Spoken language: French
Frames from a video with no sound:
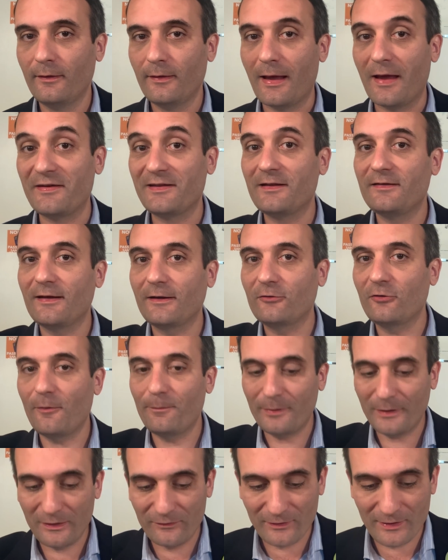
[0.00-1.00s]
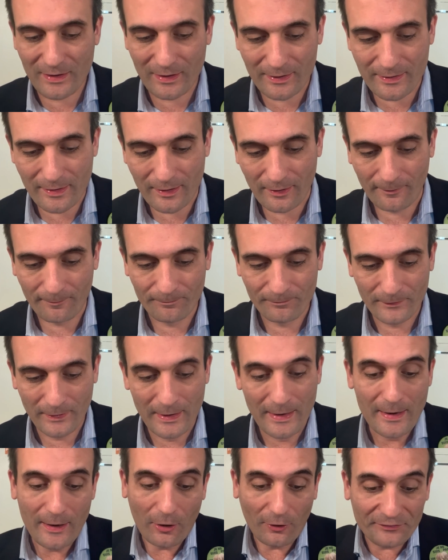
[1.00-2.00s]
avec des acteurs privés derrière.
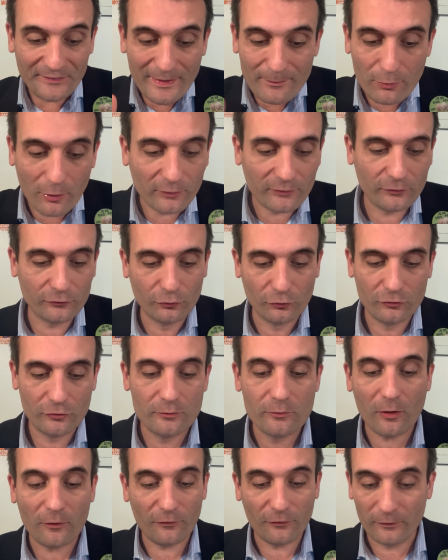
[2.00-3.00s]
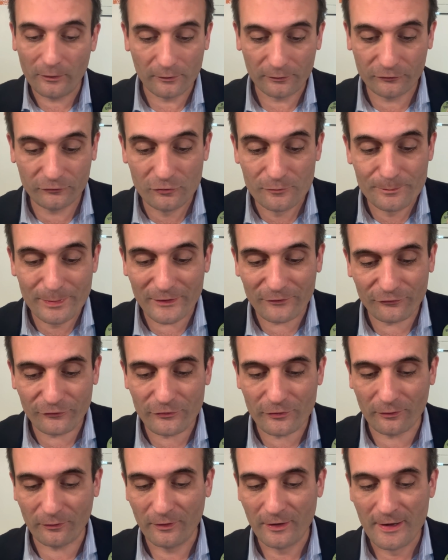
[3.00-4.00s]
Alors d'abord, ce document
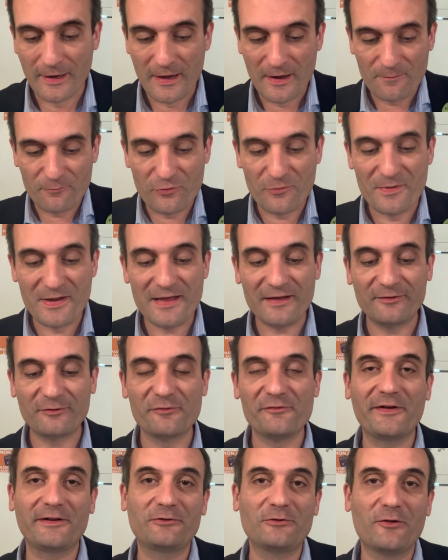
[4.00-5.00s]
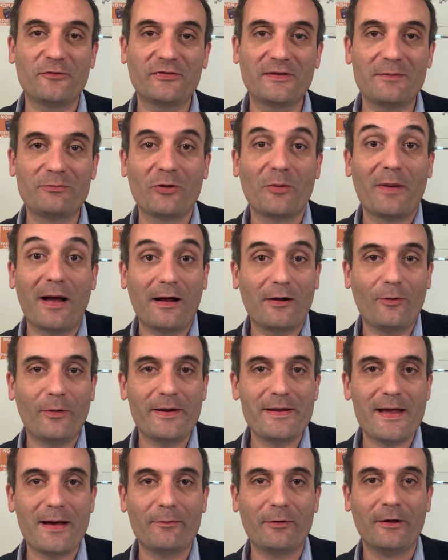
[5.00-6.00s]
stupéfiant, publié ce 29 septembre,
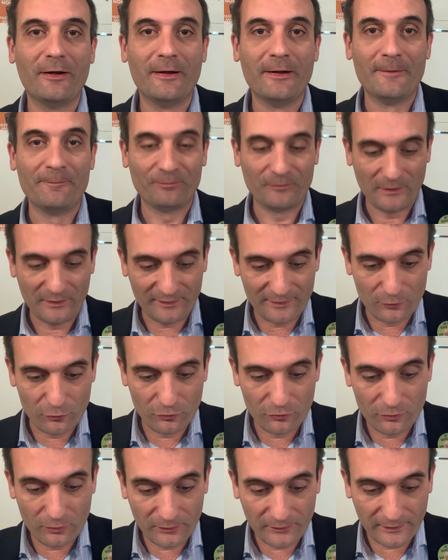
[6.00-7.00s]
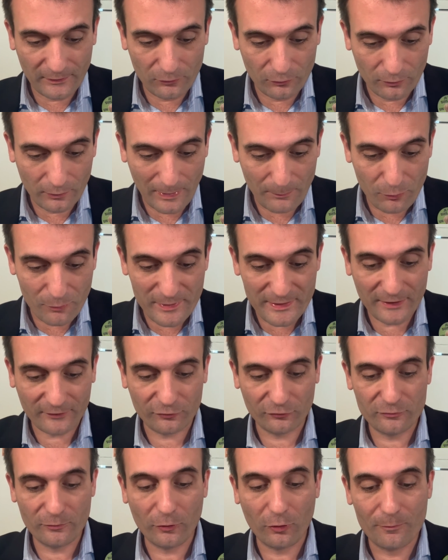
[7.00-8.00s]
incroyable. C'est la
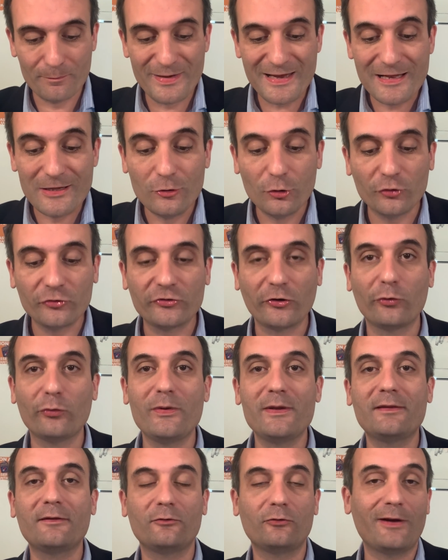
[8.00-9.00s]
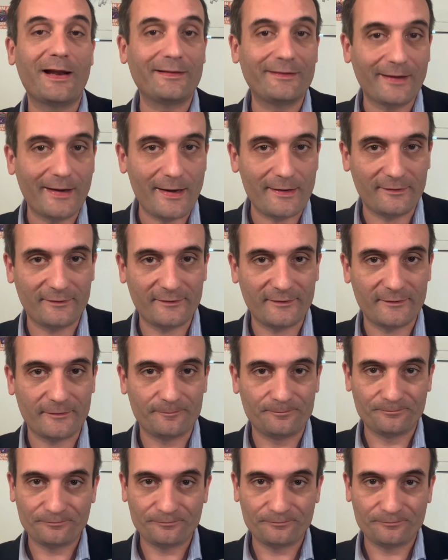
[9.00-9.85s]
publication numéro 1208 de l'adresse.